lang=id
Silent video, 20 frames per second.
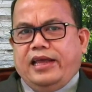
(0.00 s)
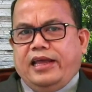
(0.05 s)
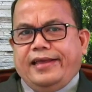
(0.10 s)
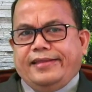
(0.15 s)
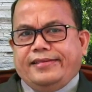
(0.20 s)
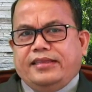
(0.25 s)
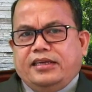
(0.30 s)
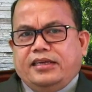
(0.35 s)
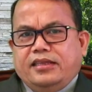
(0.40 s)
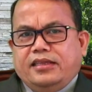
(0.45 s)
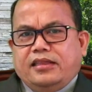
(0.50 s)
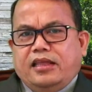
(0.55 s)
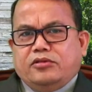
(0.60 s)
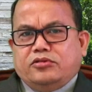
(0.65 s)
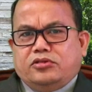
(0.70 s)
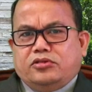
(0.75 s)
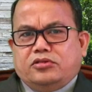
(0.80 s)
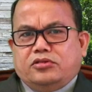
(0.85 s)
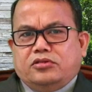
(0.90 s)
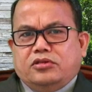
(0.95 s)
Hati
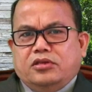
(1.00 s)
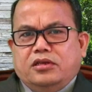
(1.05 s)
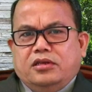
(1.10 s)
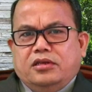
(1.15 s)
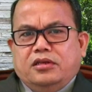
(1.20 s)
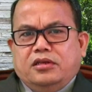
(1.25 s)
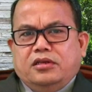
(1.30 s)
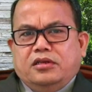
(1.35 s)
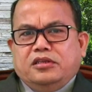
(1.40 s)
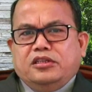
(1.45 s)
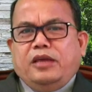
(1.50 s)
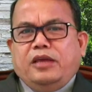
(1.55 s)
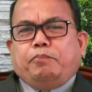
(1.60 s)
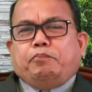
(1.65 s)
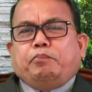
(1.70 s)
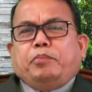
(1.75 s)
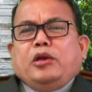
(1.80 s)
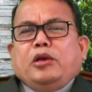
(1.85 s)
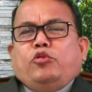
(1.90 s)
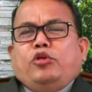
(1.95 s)
kita harus
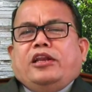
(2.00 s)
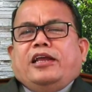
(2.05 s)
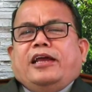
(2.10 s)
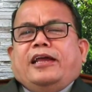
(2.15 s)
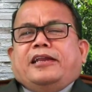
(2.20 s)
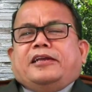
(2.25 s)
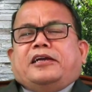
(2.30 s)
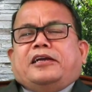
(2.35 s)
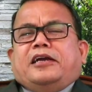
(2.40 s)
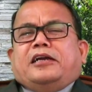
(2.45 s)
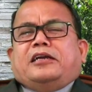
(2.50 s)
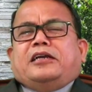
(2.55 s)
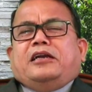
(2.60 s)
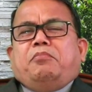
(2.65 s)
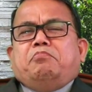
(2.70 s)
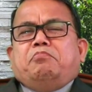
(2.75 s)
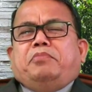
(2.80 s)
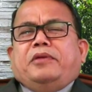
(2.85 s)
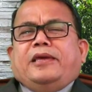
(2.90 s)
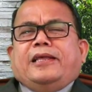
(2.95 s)
dipenuhi dengan
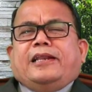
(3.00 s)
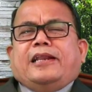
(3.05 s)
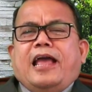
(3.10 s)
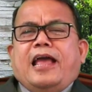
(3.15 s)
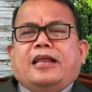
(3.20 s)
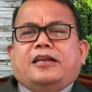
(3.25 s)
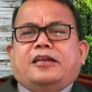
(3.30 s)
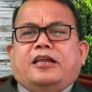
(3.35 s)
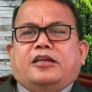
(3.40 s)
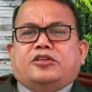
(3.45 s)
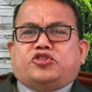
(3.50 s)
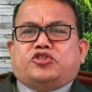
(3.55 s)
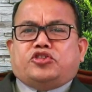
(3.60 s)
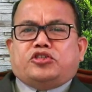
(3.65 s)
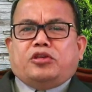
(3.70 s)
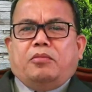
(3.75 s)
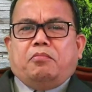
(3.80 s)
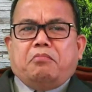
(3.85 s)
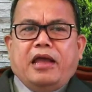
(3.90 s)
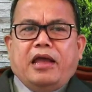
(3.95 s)
kegembiraan dan
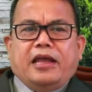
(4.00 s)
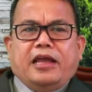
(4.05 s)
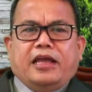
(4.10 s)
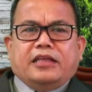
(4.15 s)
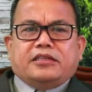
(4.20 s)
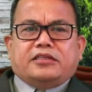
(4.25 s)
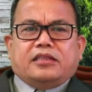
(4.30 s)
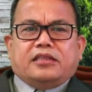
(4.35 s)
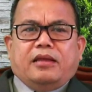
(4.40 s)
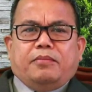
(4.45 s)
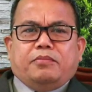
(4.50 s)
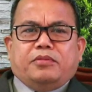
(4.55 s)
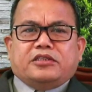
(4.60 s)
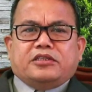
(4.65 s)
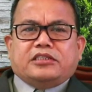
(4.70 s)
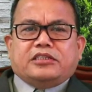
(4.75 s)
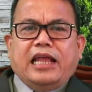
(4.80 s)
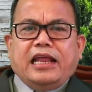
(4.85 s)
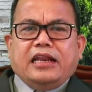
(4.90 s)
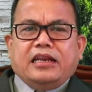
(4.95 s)
semangat serta
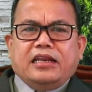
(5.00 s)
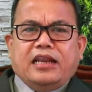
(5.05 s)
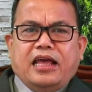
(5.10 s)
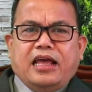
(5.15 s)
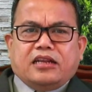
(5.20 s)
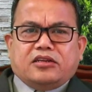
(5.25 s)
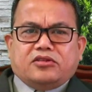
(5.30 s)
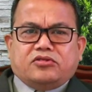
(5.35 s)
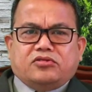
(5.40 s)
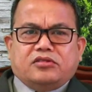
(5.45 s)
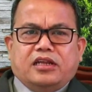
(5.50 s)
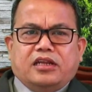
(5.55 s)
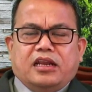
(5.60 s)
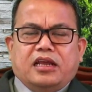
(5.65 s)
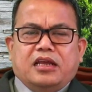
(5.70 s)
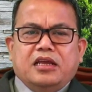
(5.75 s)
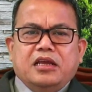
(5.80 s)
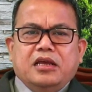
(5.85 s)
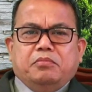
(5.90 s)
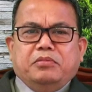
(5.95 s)
bersandar
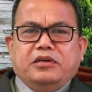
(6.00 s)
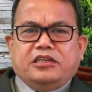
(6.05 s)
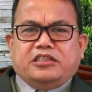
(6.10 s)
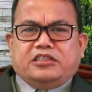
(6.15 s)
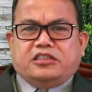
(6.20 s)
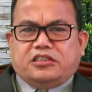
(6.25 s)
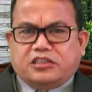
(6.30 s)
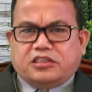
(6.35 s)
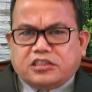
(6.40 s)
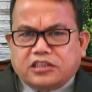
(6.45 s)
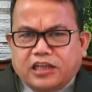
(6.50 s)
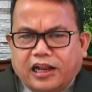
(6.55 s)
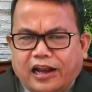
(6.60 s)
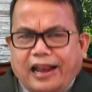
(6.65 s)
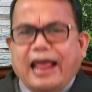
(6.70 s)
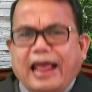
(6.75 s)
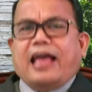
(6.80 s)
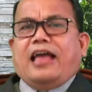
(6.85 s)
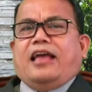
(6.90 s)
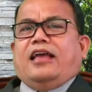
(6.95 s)
saudara
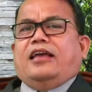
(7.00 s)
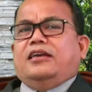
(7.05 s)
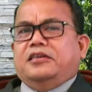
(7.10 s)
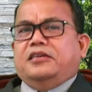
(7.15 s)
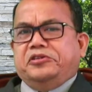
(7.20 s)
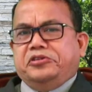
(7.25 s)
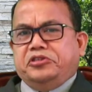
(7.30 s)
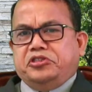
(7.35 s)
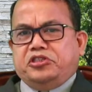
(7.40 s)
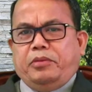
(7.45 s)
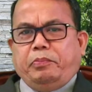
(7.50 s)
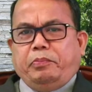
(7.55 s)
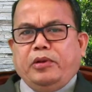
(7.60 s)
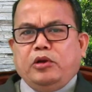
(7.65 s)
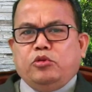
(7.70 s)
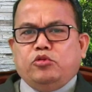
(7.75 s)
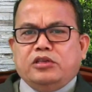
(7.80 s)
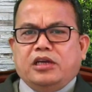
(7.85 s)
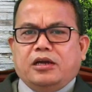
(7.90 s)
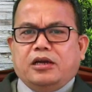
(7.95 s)
berserah
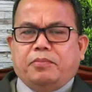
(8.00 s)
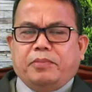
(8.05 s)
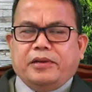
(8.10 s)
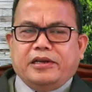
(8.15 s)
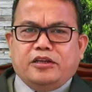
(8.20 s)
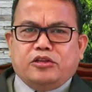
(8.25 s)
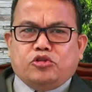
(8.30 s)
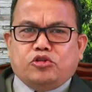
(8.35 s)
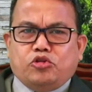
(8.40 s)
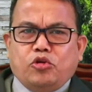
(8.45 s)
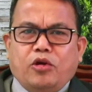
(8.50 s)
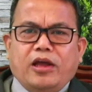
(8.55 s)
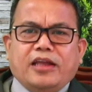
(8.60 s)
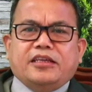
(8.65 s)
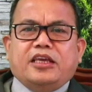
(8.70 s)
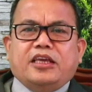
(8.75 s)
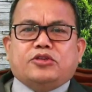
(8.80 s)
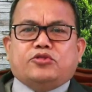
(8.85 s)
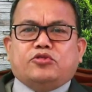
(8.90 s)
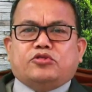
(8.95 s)
sepenuhnya kepada
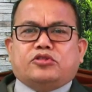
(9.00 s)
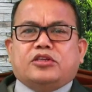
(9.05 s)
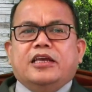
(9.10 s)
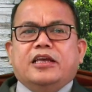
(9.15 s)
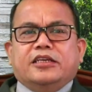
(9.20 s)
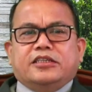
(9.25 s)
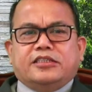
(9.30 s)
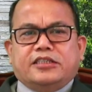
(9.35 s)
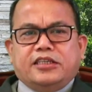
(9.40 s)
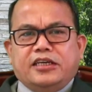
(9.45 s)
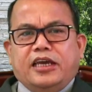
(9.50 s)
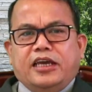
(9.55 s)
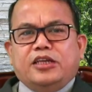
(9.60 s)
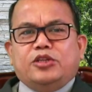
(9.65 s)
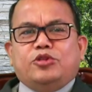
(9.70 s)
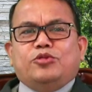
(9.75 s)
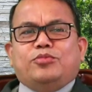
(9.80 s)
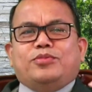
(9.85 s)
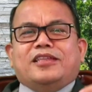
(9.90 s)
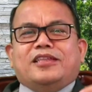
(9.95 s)
Tuhan Yesus sehingga
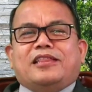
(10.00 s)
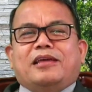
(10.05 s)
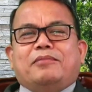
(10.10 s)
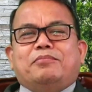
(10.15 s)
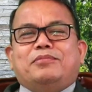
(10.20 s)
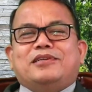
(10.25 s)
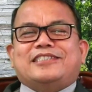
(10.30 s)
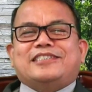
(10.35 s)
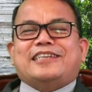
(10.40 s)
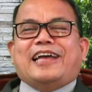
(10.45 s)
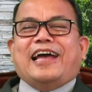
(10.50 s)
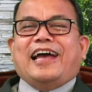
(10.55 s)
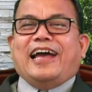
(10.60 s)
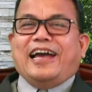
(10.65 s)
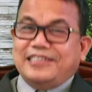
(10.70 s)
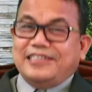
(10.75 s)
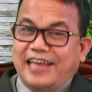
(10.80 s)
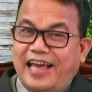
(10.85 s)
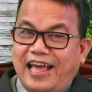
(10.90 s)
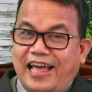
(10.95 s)
hidup kita
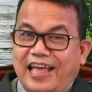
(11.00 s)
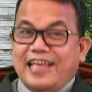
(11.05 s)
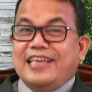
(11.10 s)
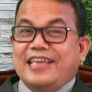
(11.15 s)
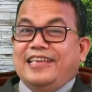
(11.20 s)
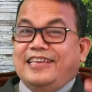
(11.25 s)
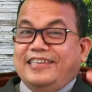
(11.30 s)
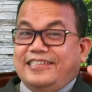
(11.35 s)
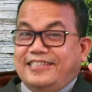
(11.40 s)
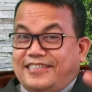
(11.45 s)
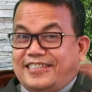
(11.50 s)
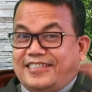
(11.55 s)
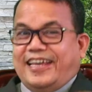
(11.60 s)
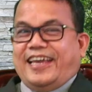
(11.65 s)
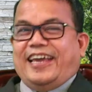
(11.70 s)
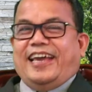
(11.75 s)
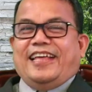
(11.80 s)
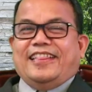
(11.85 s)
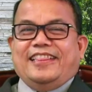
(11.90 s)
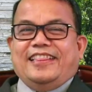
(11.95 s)
bersahaja
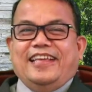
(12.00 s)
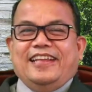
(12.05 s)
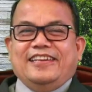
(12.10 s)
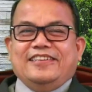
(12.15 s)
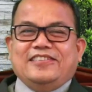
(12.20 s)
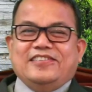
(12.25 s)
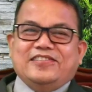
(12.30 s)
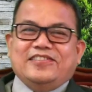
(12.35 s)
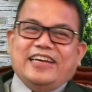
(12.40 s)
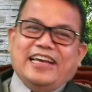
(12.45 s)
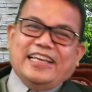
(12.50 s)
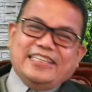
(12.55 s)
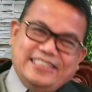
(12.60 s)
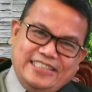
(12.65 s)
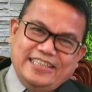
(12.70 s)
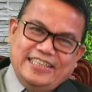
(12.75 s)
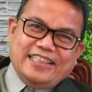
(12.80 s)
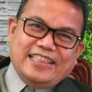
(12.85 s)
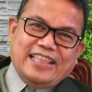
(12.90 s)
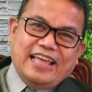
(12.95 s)
sehat dan
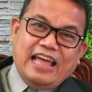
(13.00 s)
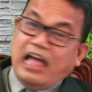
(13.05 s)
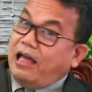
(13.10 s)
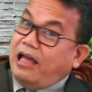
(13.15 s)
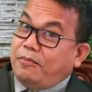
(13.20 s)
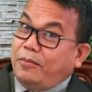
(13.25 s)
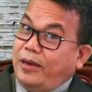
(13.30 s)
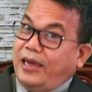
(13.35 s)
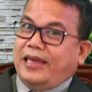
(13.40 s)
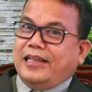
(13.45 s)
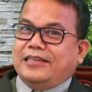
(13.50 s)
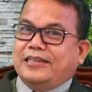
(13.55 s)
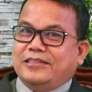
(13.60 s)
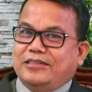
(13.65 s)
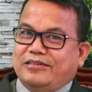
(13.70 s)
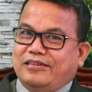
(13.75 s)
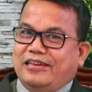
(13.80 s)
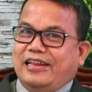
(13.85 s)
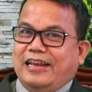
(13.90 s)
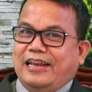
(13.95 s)
sukacita
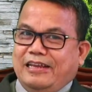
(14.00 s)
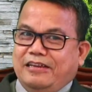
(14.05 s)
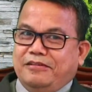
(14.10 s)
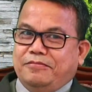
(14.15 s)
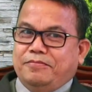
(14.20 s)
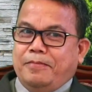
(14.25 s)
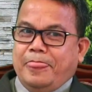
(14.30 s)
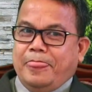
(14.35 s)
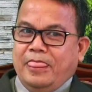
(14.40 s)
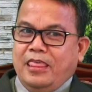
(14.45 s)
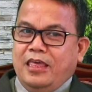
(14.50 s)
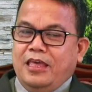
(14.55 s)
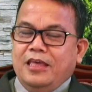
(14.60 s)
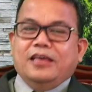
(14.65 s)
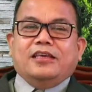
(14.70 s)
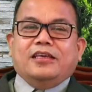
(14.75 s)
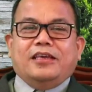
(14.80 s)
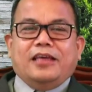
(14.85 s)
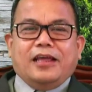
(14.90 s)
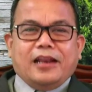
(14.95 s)
amin saudara
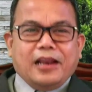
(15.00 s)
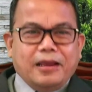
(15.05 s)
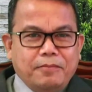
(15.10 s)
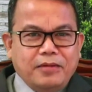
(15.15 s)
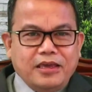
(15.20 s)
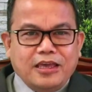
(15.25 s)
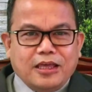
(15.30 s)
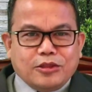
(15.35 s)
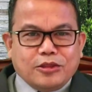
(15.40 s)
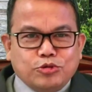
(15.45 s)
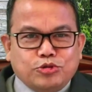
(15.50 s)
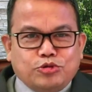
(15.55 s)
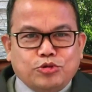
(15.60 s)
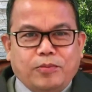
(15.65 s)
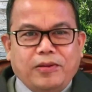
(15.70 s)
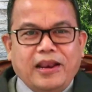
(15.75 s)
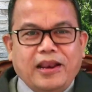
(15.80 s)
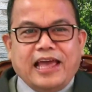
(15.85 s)
Yeremia 17